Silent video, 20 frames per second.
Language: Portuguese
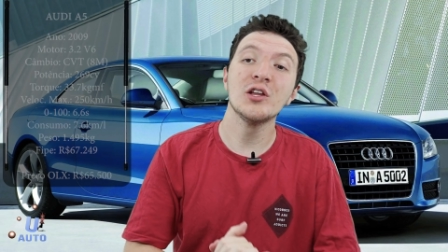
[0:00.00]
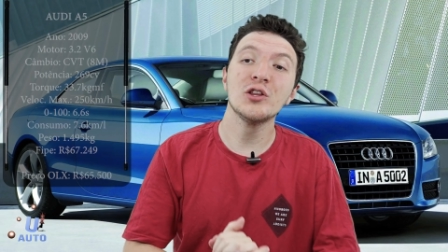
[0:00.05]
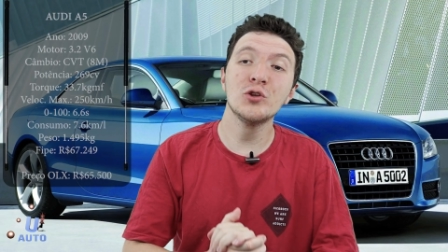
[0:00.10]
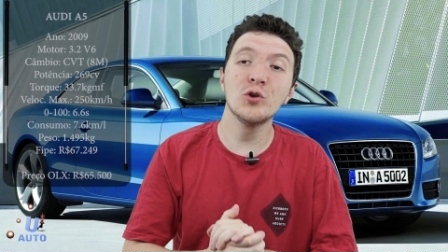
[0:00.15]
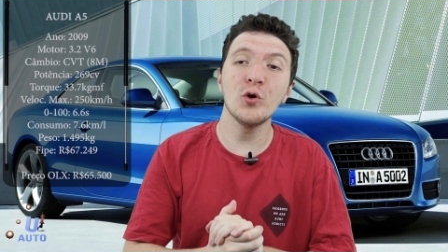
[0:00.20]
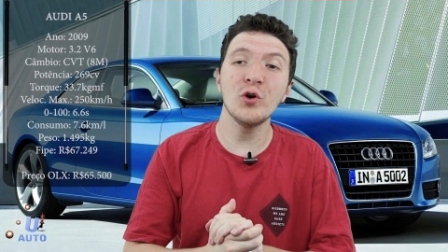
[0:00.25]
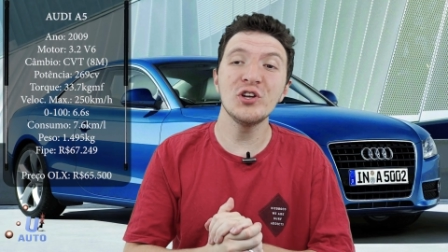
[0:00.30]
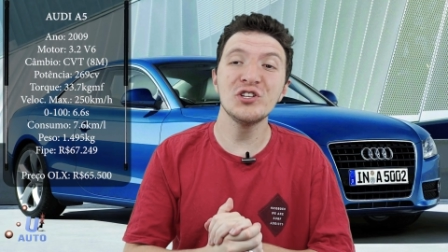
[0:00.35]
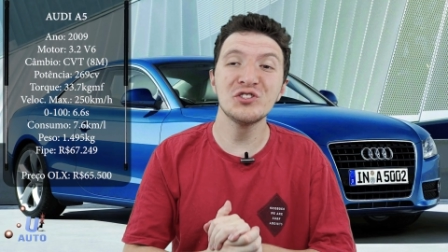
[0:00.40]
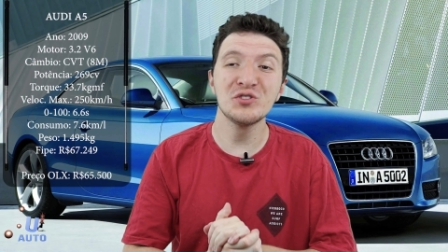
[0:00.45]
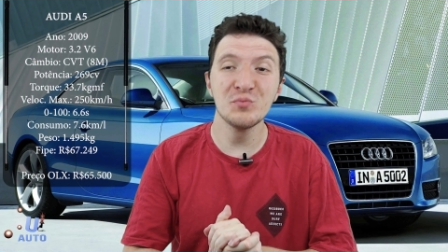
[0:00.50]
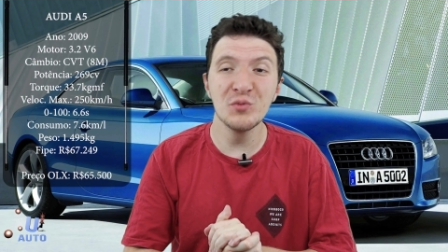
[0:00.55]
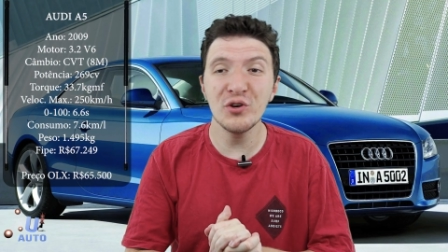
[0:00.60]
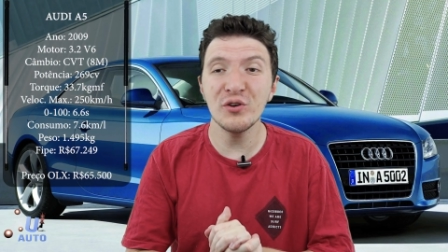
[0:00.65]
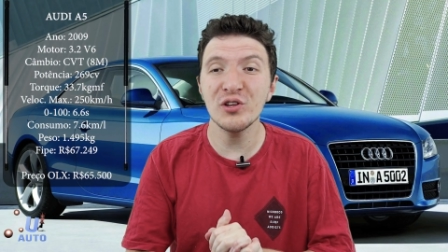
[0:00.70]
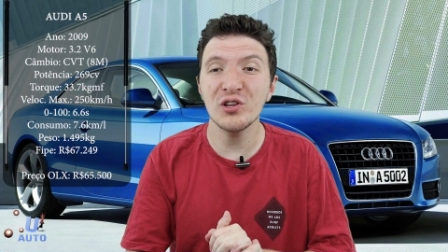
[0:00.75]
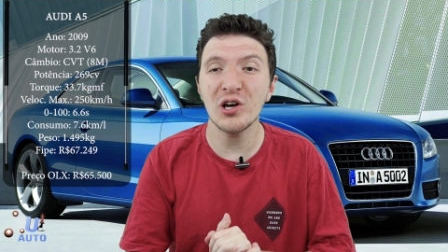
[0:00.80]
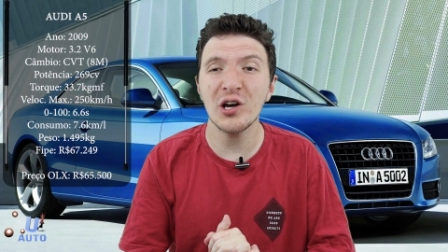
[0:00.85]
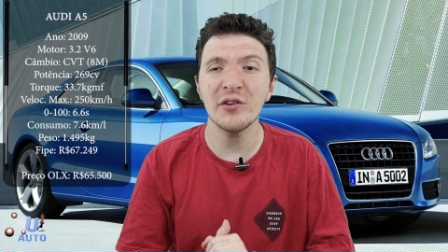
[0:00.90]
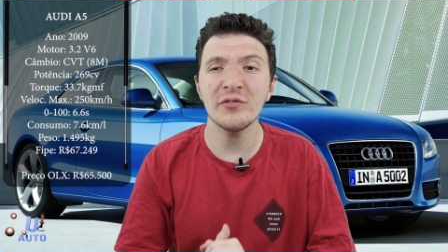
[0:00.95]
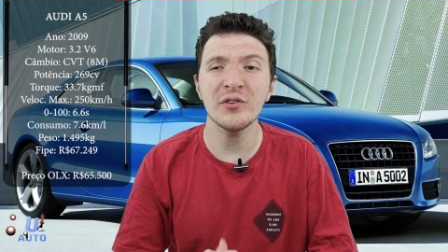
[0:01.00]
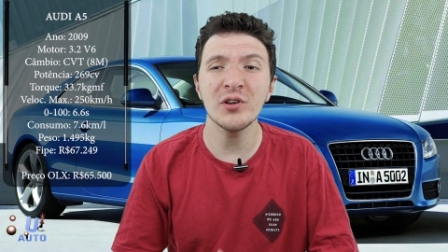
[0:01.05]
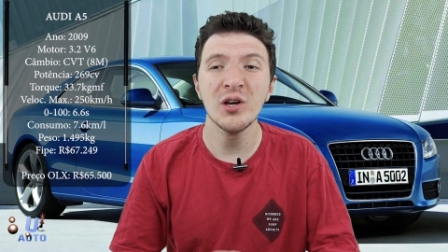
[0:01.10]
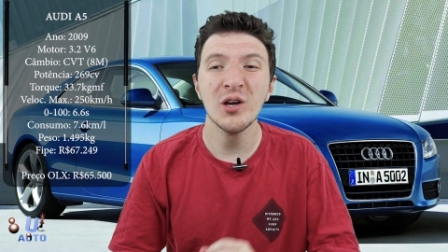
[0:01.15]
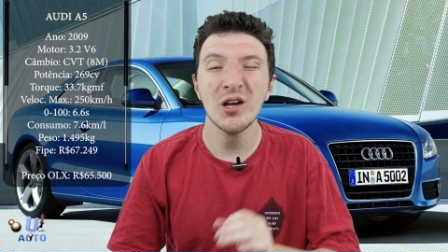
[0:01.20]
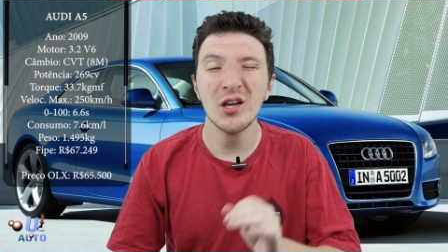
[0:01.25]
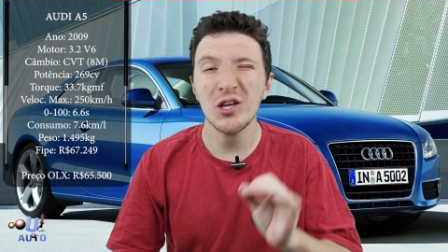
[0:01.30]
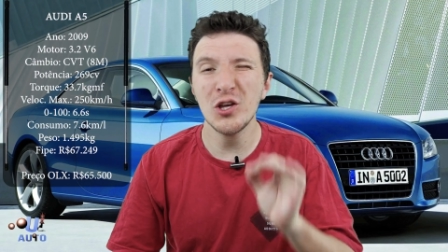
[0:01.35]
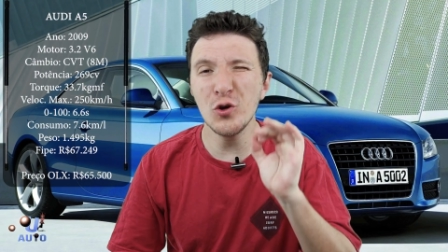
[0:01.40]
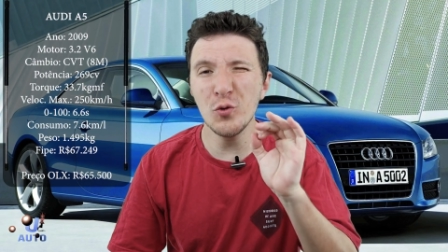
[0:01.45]
2009
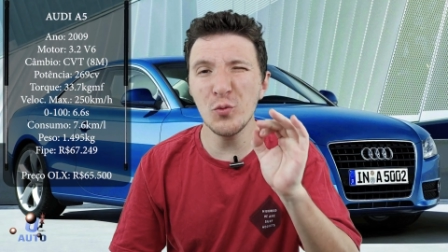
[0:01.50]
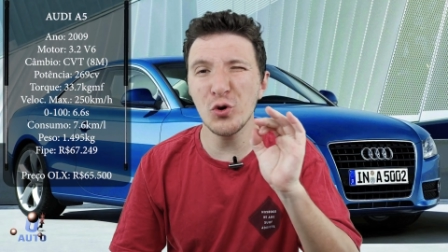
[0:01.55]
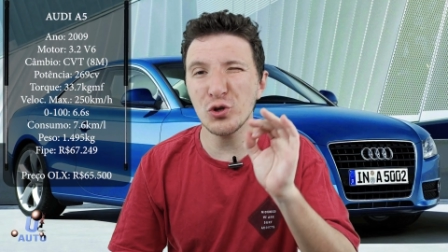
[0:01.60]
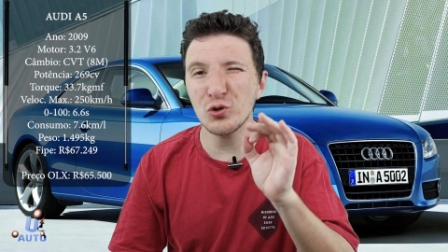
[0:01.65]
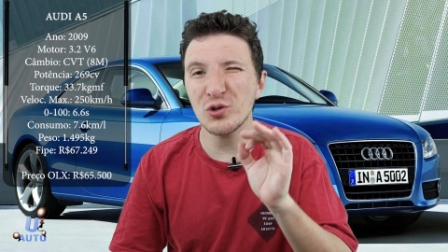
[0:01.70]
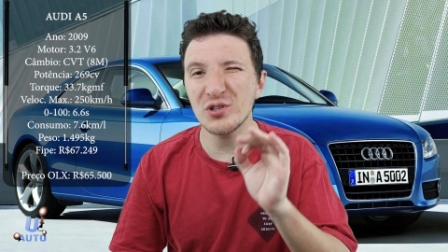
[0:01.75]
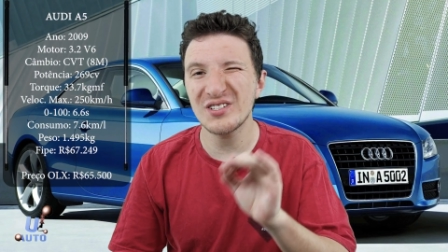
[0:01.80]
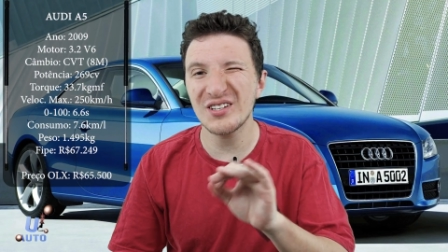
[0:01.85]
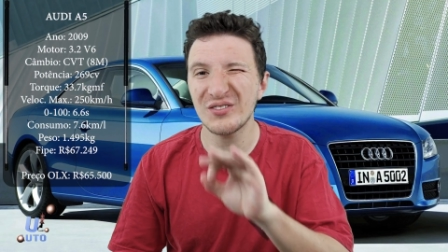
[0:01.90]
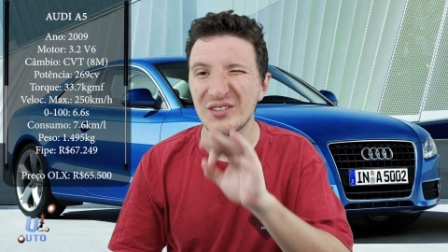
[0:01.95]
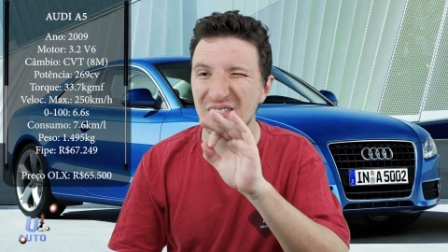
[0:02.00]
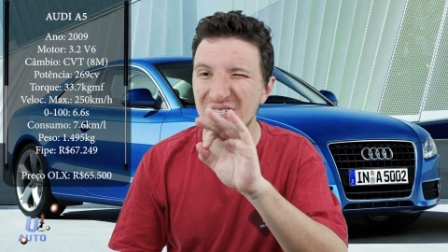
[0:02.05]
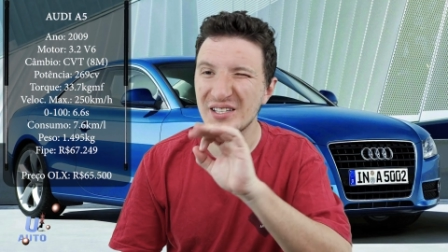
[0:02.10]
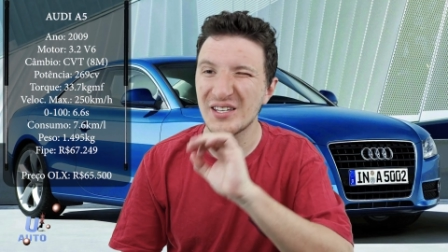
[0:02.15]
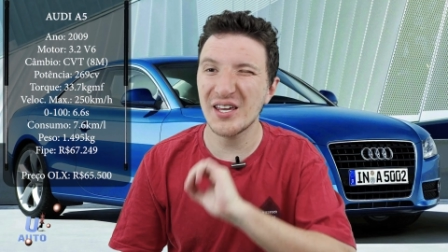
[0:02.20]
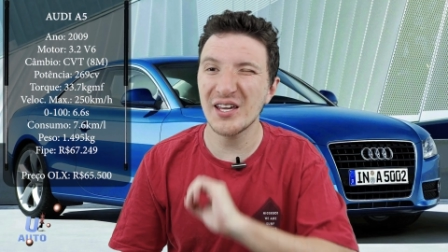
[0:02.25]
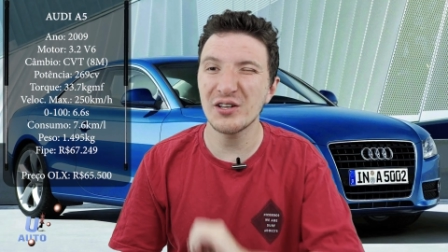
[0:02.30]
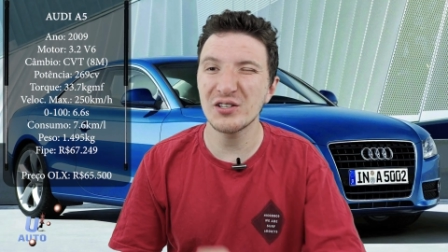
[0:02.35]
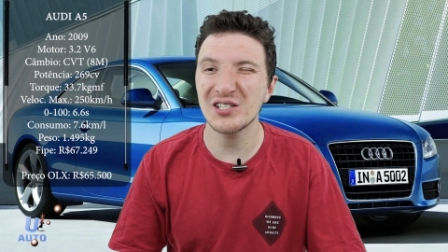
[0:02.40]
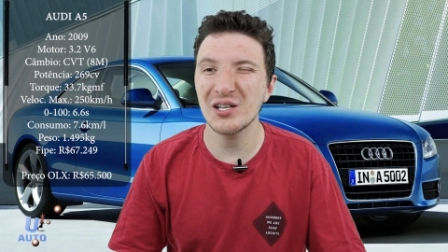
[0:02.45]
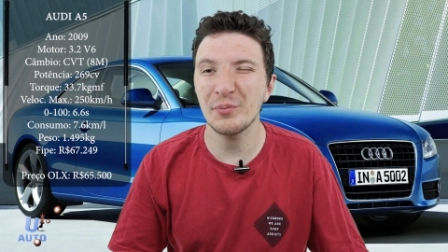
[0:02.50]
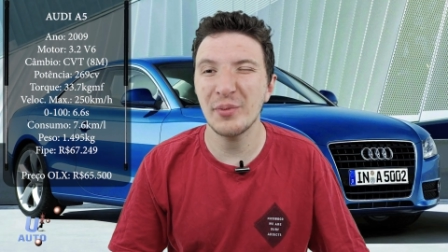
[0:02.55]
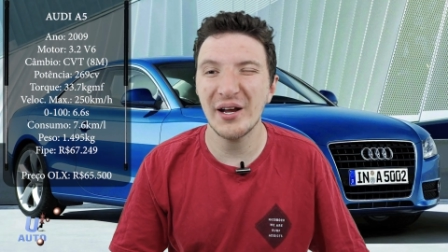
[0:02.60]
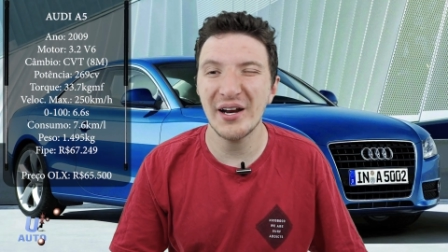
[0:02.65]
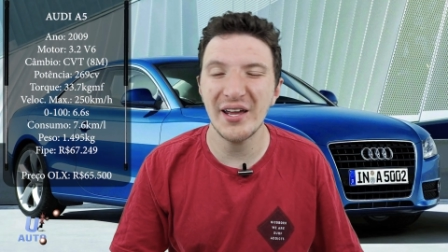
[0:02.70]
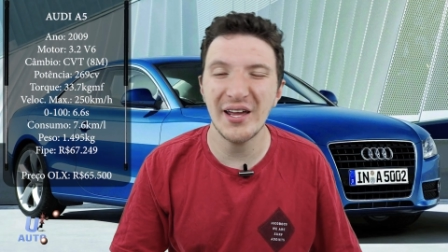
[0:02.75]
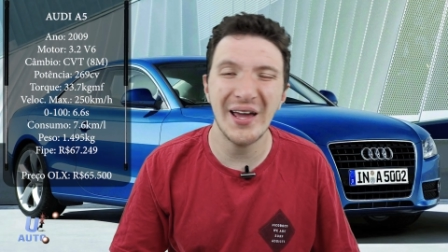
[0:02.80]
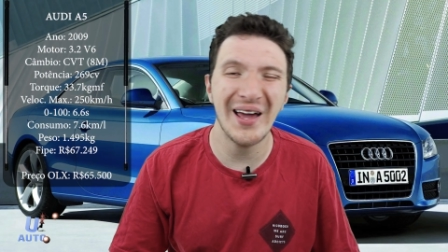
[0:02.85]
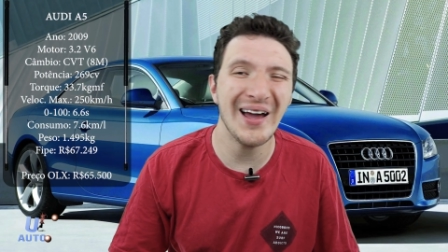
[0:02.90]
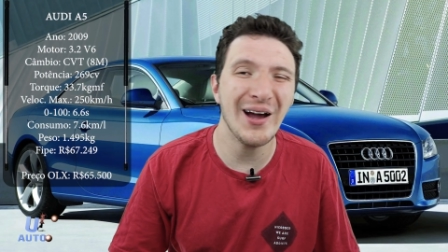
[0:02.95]
e o motorzão desse aqui que eu
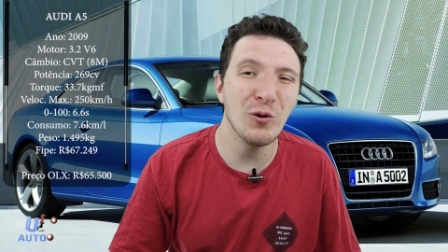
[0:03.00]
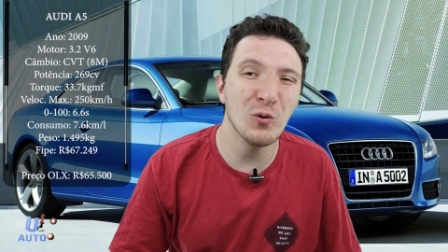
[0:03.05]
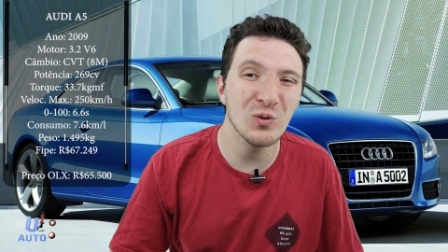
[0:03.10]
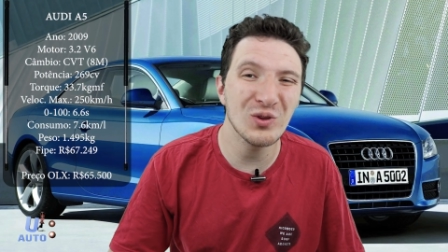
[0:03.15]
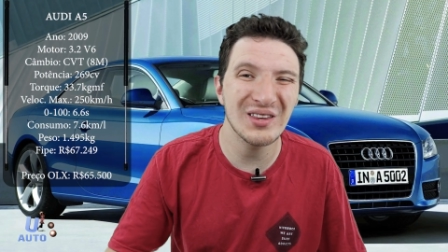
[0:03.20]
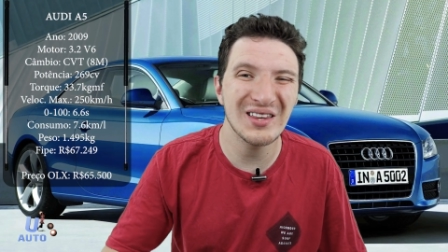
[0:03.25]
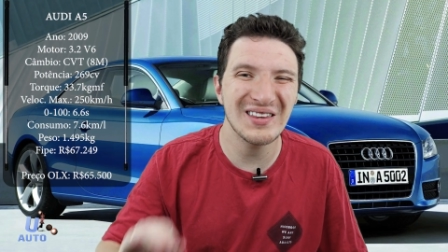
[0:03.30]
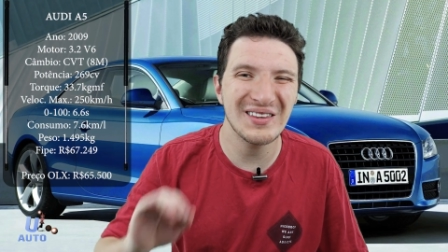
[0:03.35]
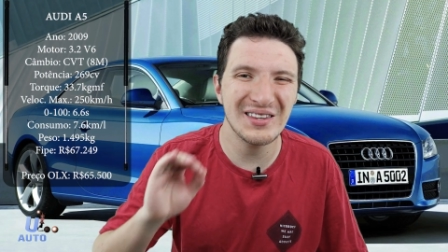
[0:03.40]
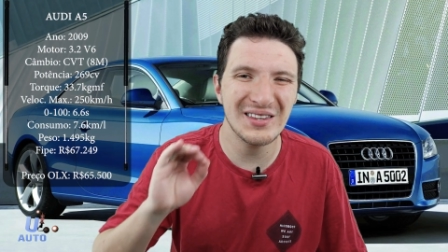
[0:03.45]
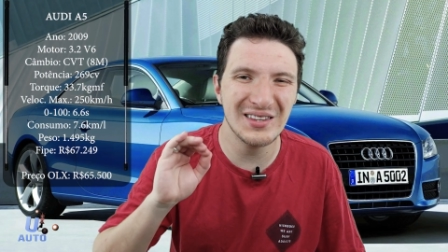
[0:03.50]
separei é o